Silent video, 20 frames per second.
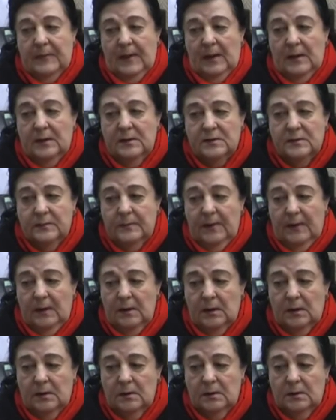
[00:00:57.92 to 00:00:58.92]
На себя
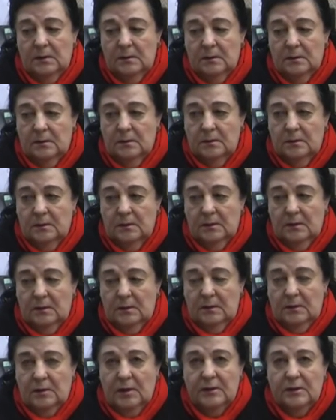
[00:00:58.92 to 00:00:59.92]
я не
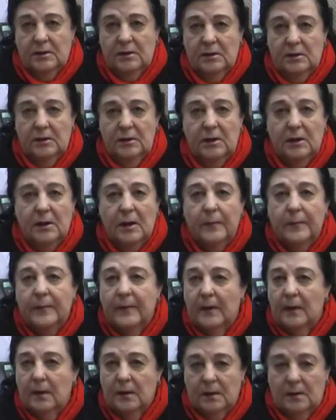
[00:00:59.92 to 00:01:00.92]
тратила ни
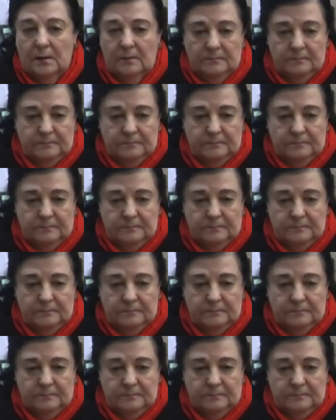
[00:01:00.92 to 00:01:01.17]
копейки,